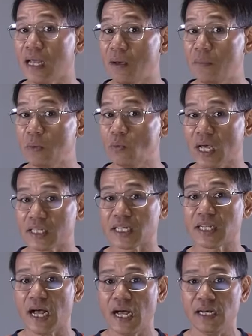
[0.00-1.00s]
namin mula
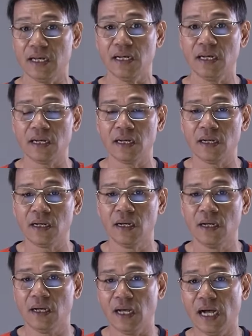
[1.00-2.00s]
sa daan.
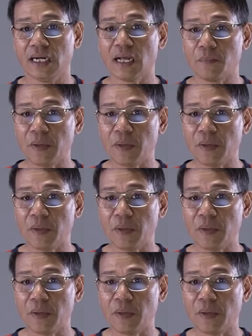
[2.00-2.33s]
Ang